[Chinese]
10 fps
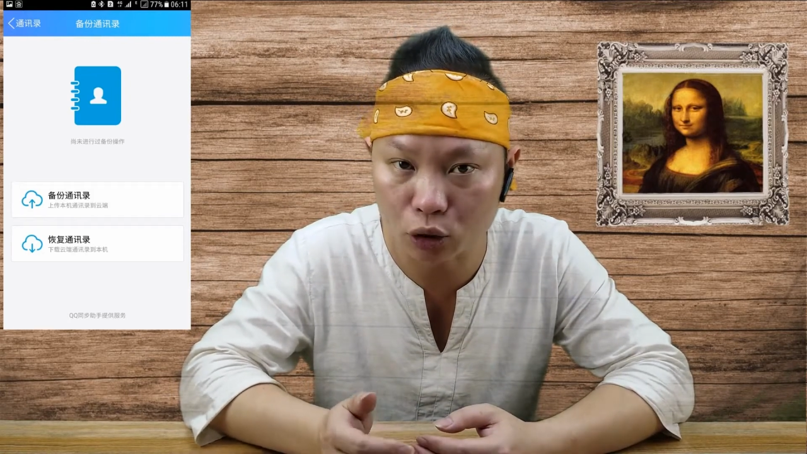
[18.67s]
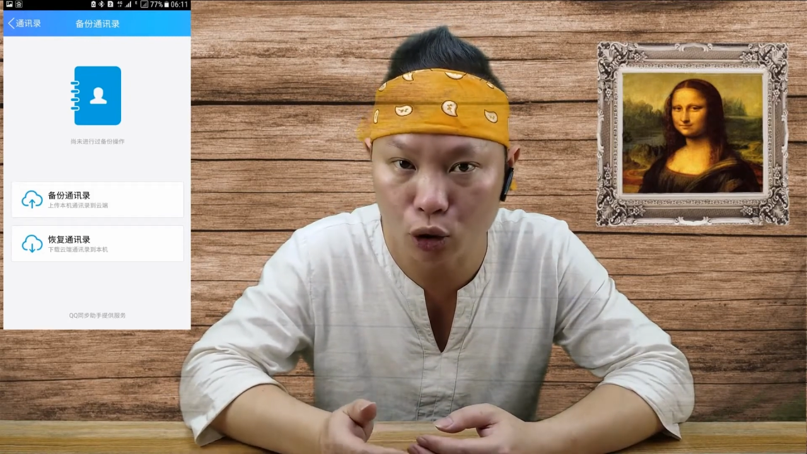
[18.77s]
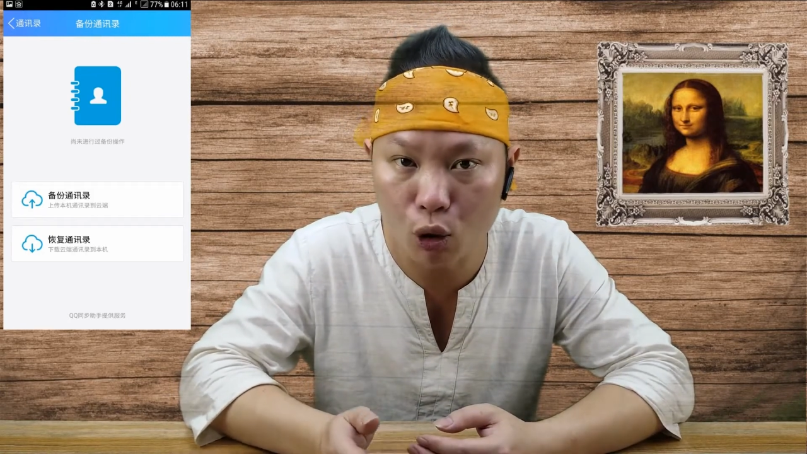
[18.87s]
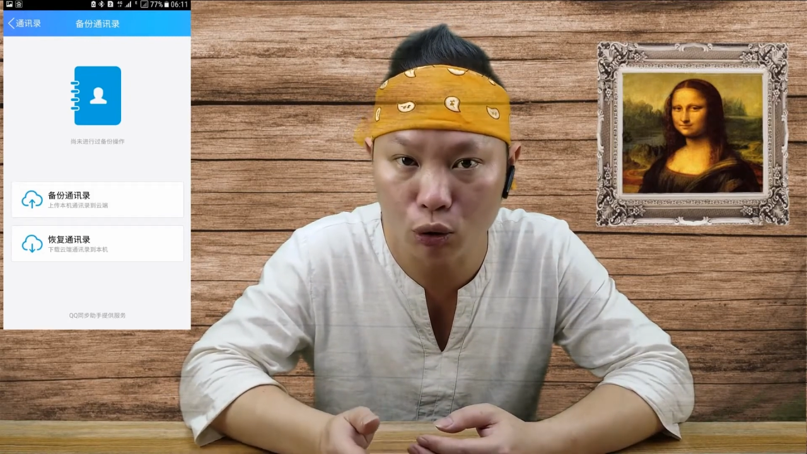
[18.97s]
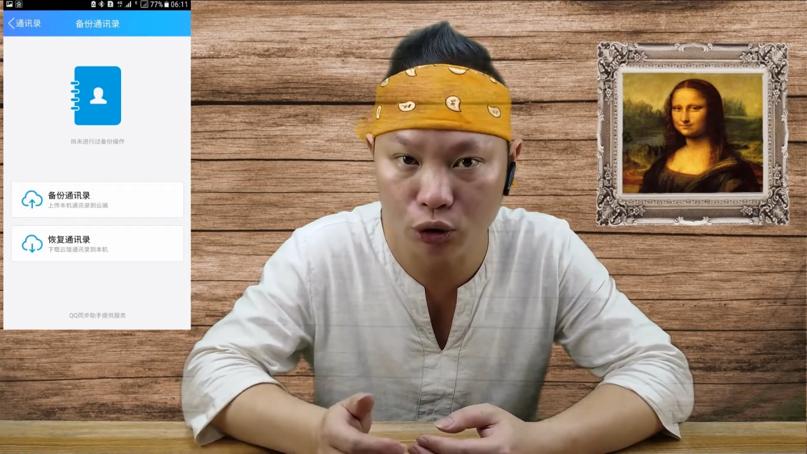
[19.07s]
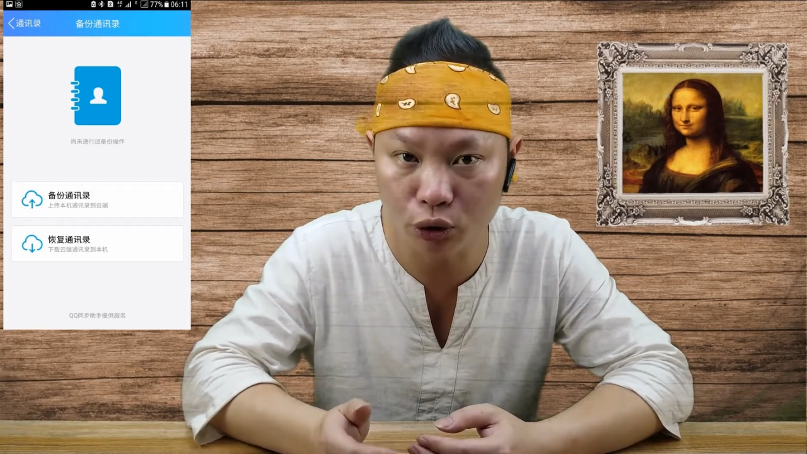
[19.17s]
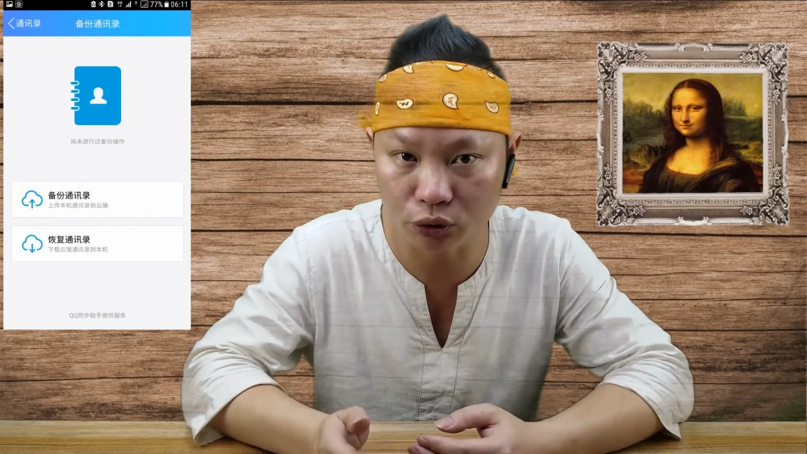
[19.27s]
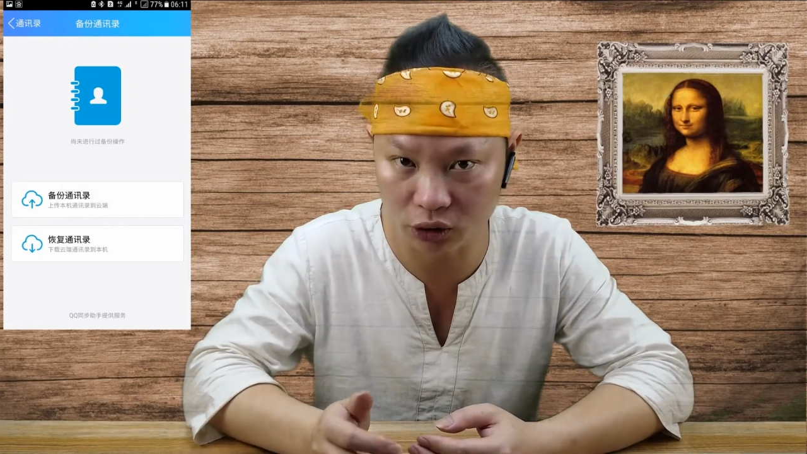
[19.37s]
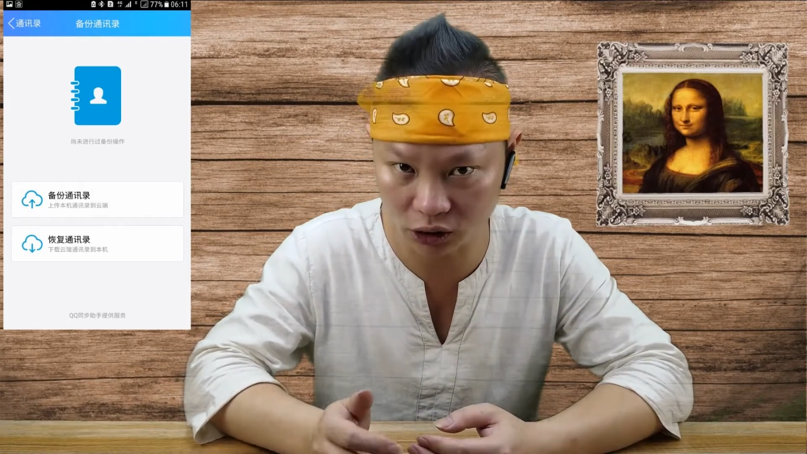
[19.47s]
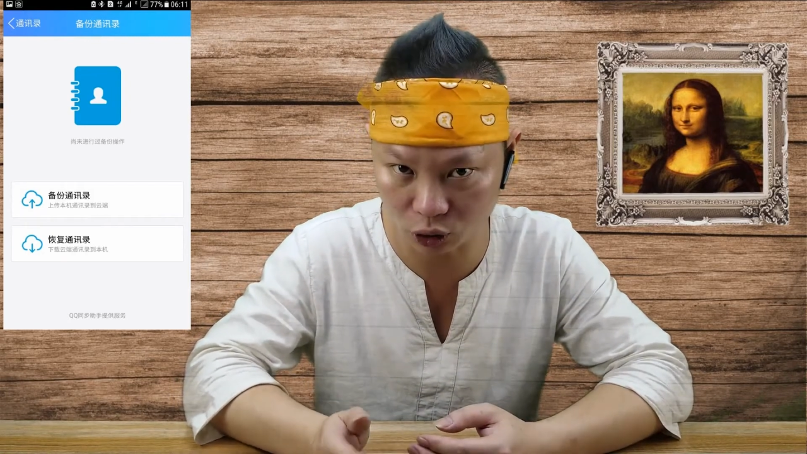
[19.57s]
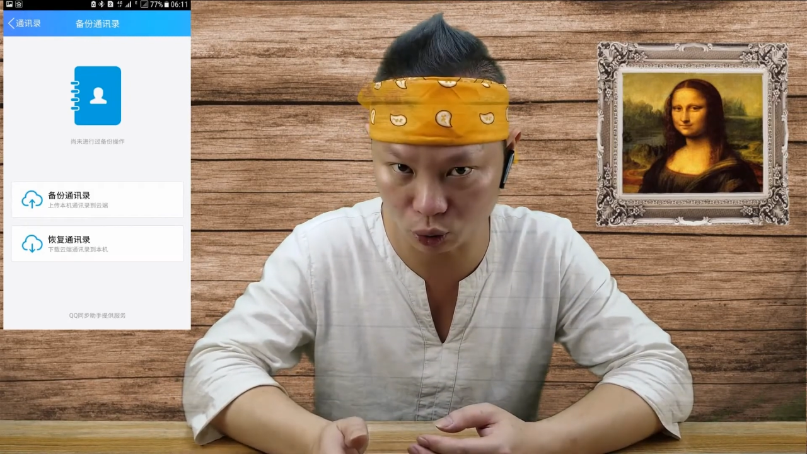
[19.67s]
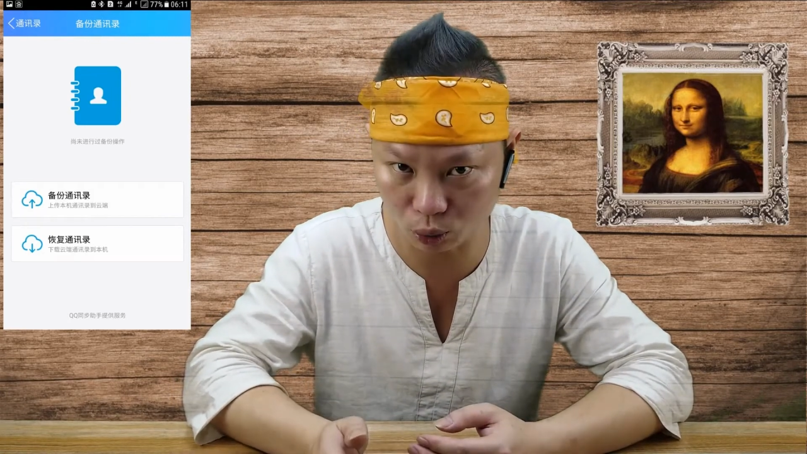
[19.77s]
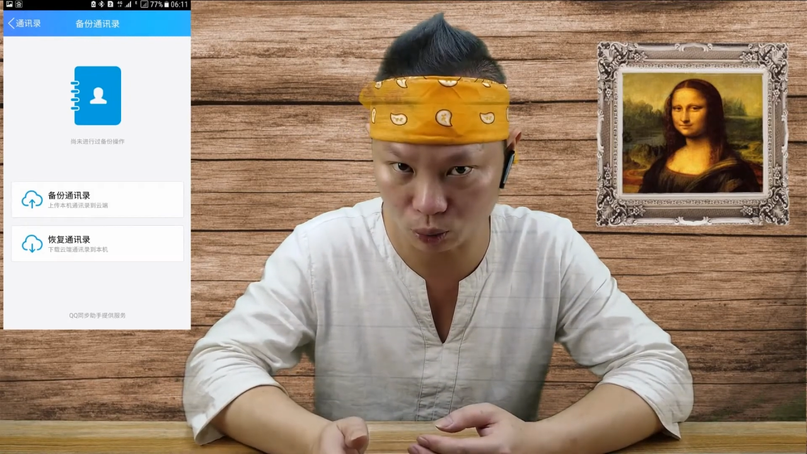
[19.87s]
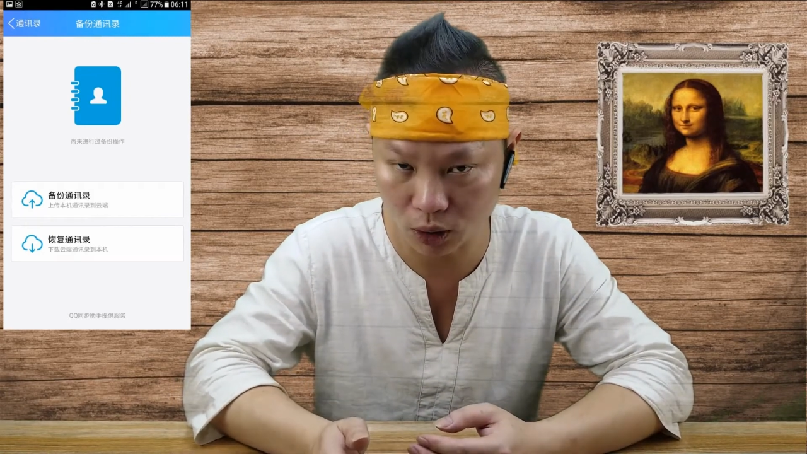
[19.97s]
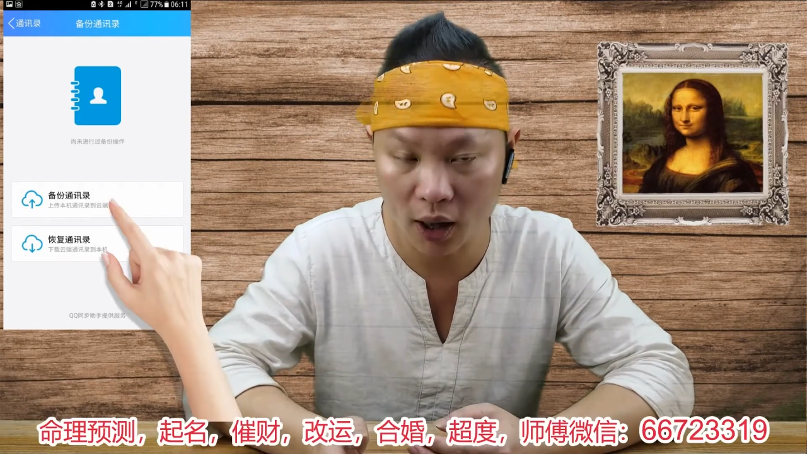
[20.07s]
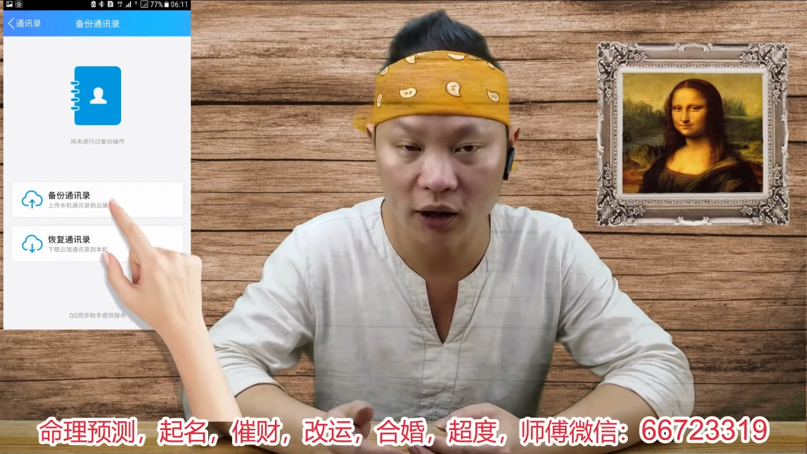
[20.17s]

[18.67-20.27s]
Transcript: 通讯记录，